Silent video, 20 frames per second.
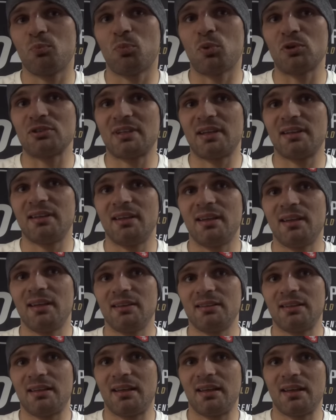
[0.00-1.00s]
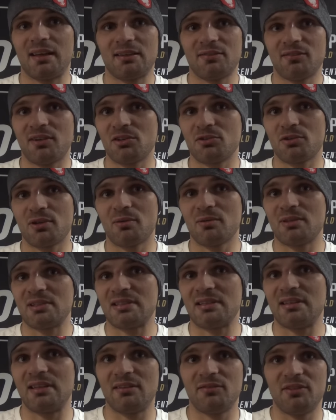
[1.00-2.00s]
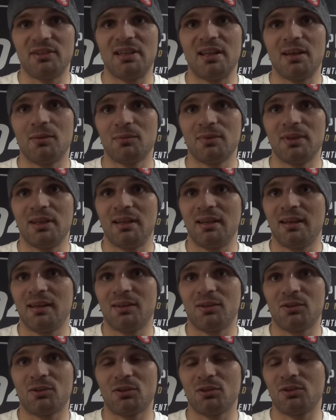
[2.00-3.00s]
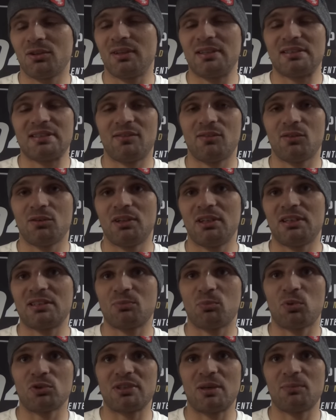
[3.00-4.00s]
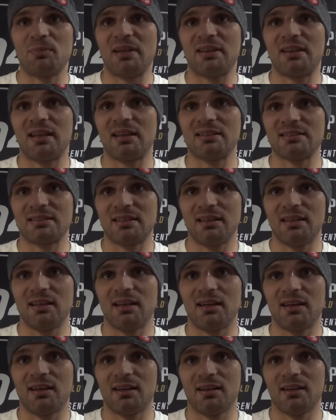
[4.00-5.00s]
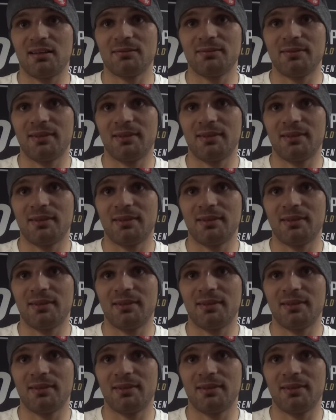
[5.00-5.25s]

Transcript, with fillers: poza niej, tak jak walczyłem z Davidem, to, to jest zawodnik spoza piętnastki, a